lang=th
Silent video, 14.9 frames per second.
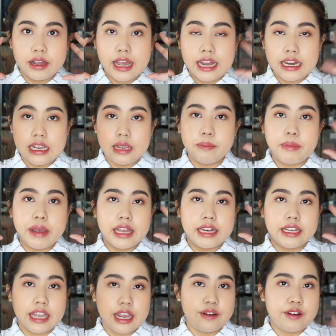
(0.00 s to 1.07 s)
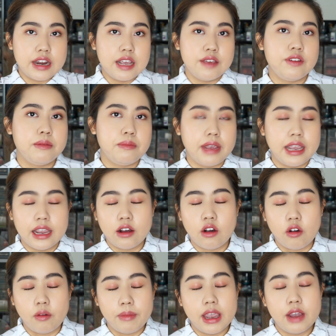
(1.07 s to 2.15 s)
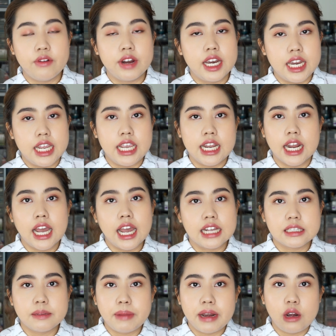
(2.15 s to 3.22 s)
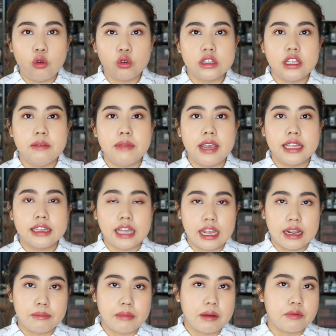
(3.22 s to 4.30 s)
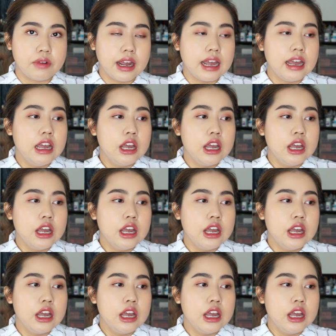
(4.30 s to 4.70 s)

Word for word: อันนี้เป็น get ready with me ของเมวันนี้นะคะ จะเป็นลุคที่เมแต่งแบบว่า